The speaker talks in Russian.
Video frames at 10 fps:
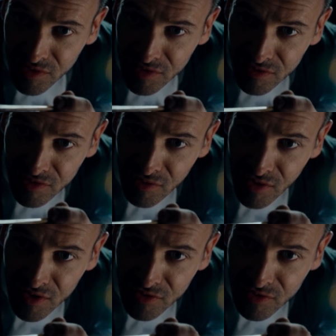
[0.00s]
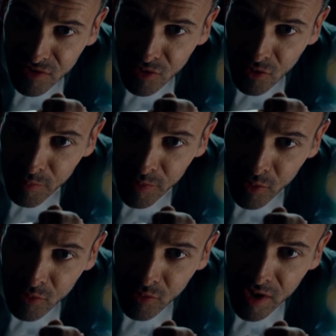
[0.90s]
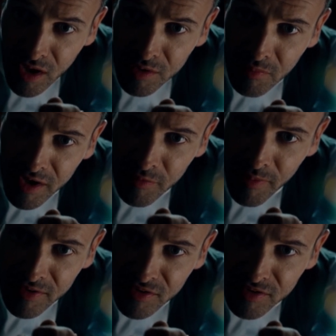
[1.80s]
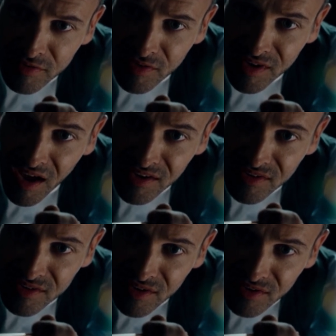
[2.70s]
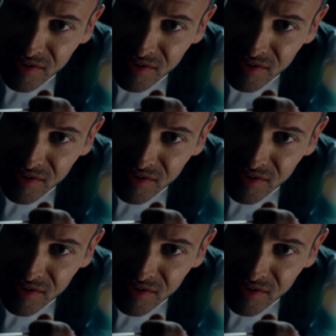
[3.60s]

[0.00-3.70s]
Я немного задумался над твоим упреком в том, что мне не хватает доброты.